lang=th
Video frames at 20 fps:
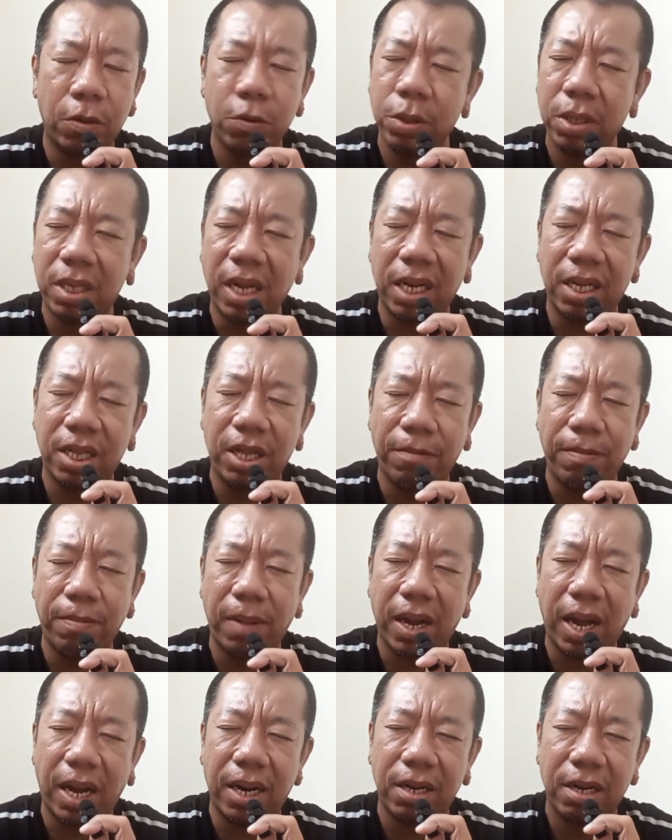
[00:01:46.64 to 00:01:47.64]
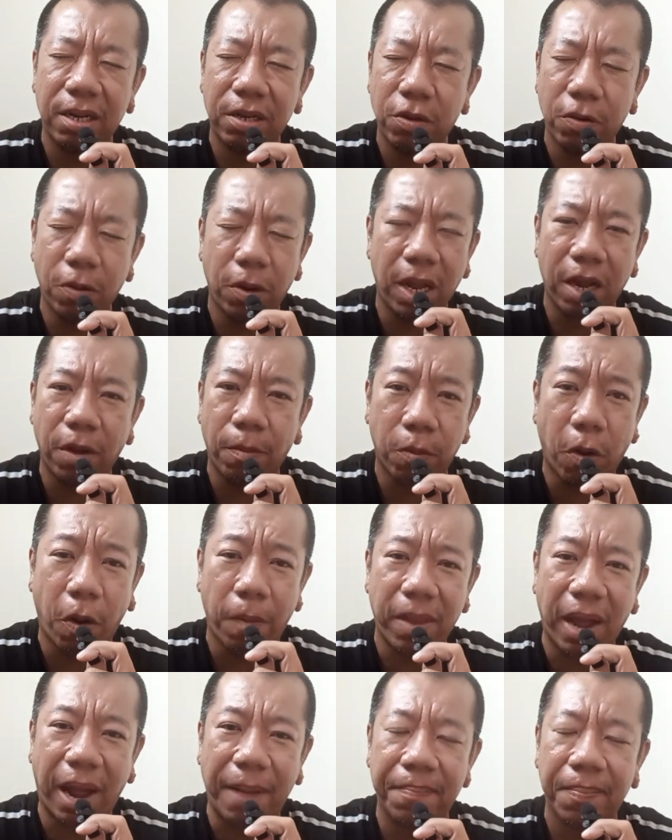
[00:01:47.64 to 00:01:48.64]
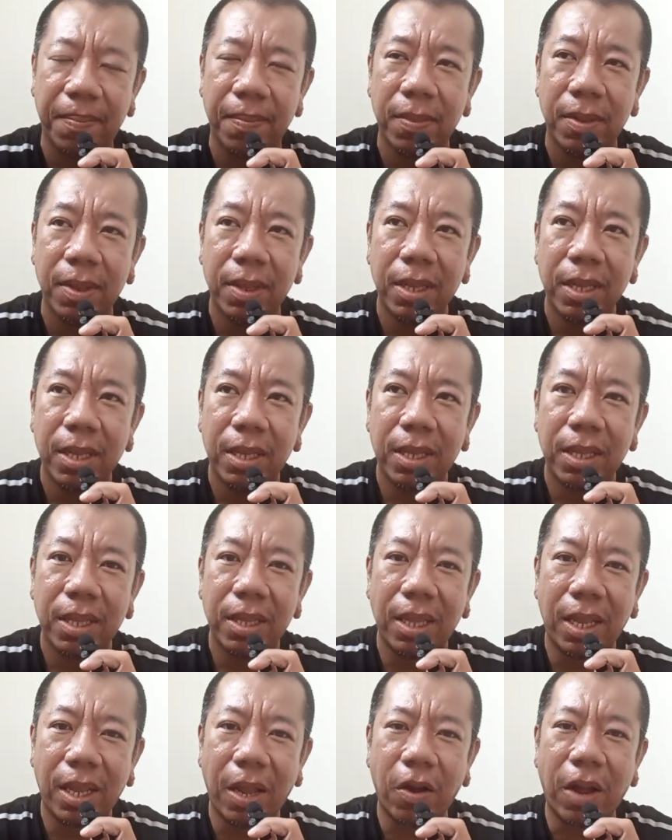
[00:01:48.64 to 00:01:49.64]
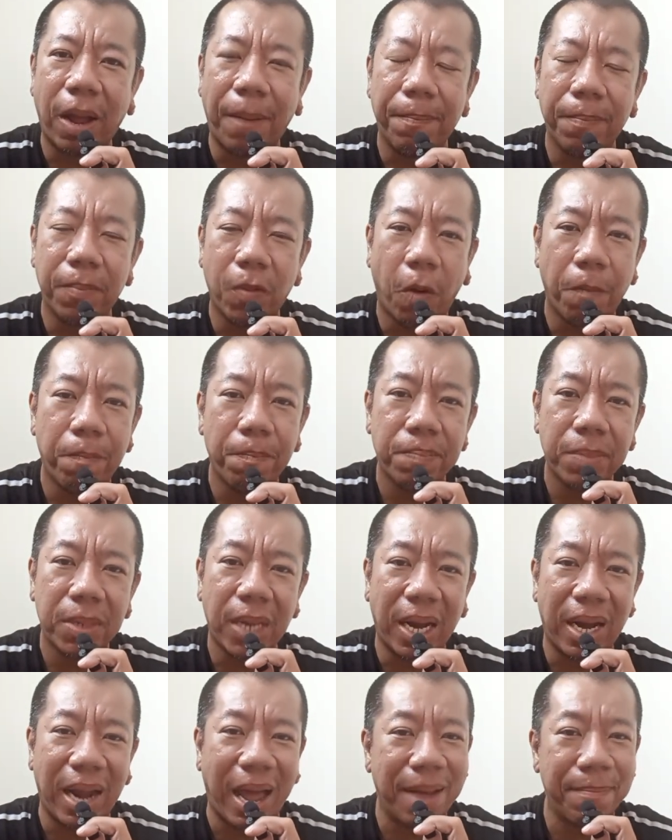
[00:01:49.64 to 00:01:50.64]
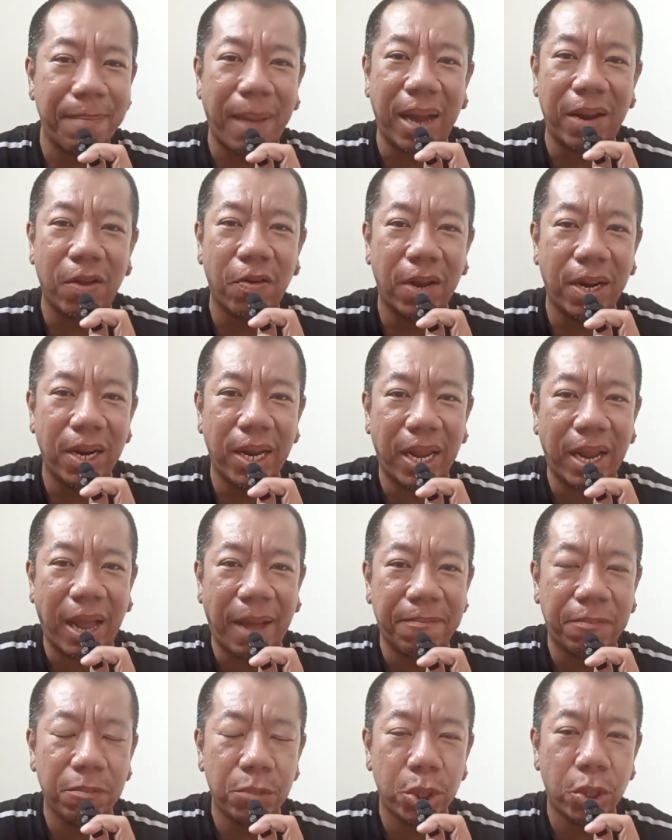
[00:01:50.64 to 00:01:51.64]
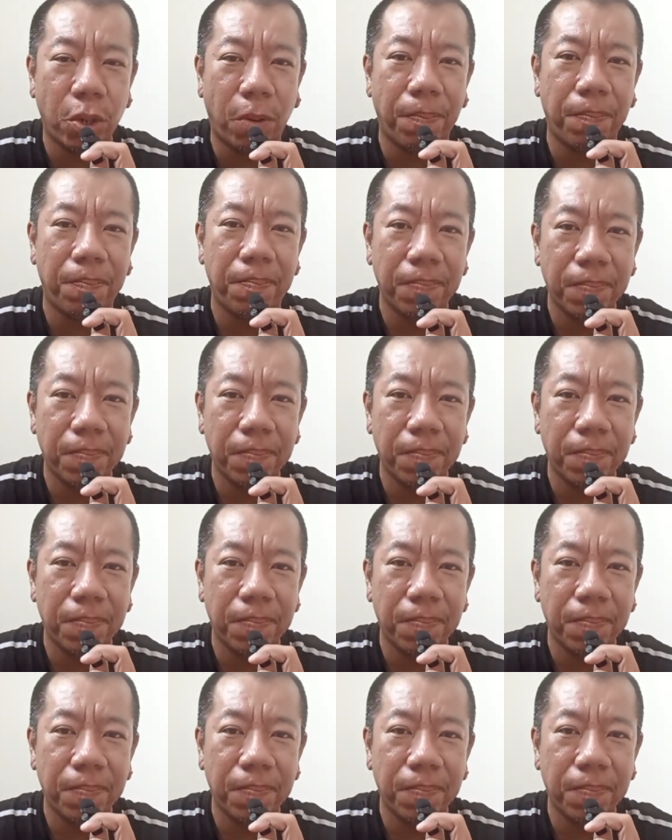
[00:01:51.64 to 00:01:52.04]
คูณเจ็ดสิบแล้วกัน ตัวเลขกลมๆนะครับ เท่ากับงบเจ็ดล้านบาทเท่านั้นเองครับคุณผู้ชม